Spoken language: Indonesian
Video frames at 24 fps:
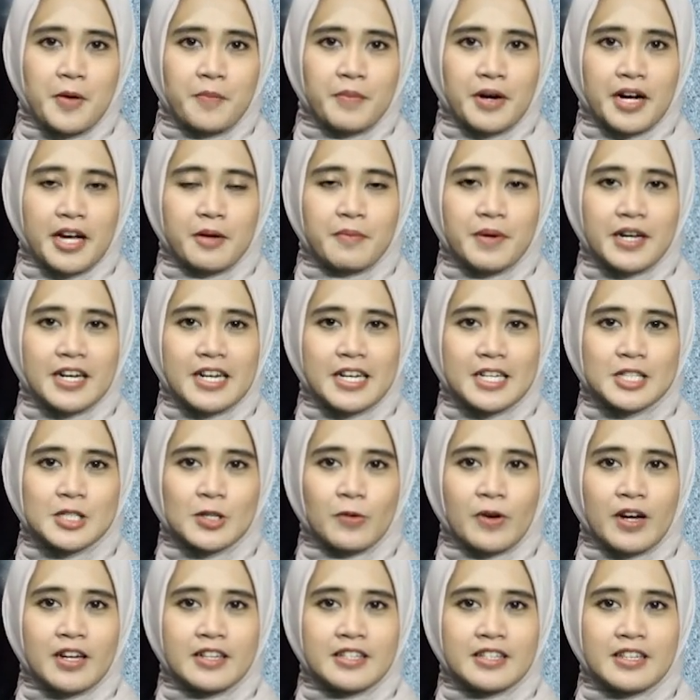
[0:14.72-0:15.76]
Bagaimana
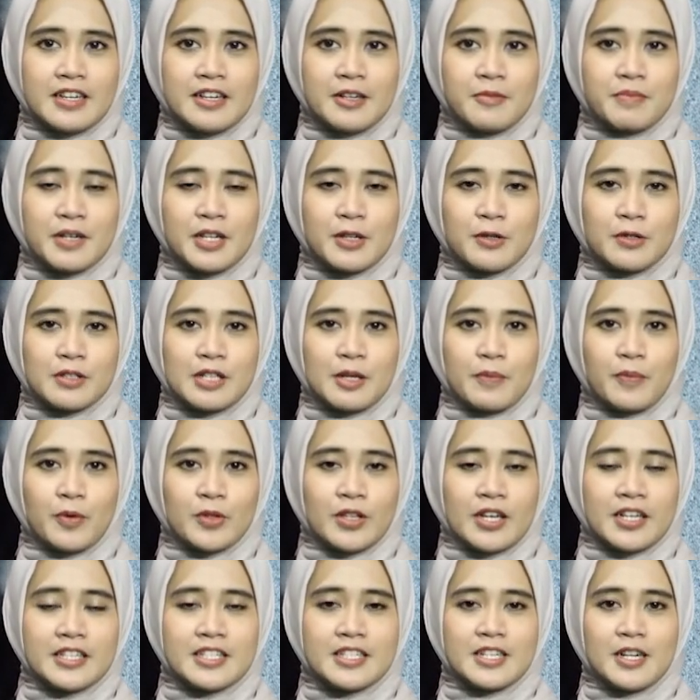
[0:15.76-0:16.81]
keseruannya? Berikut
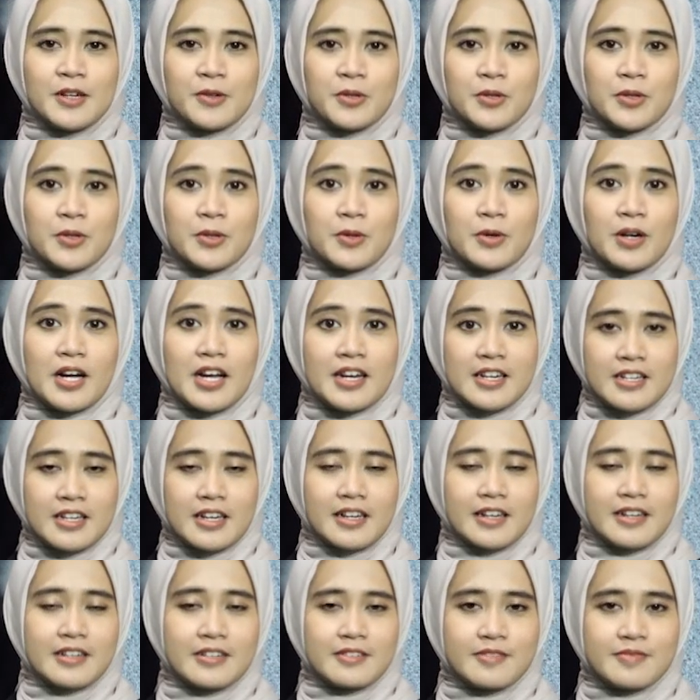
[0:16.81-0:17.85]
liputannya untuk
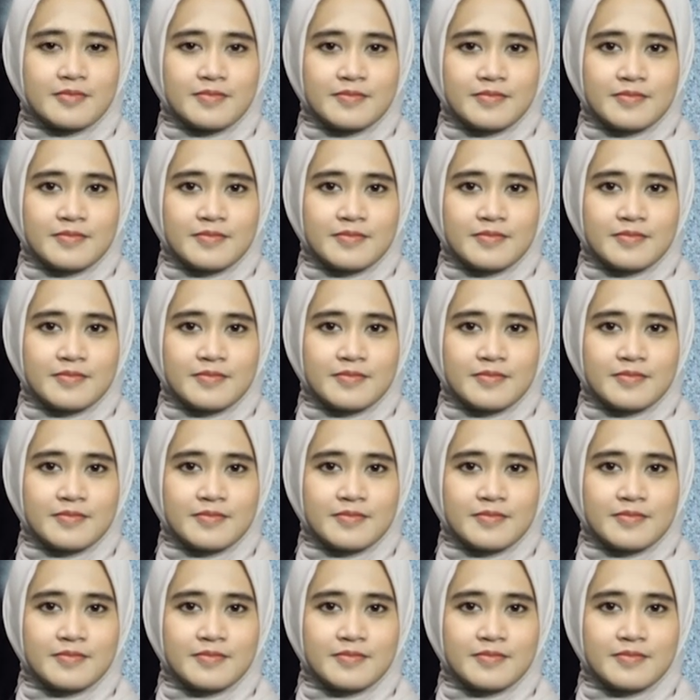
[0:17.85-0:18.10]
Anda.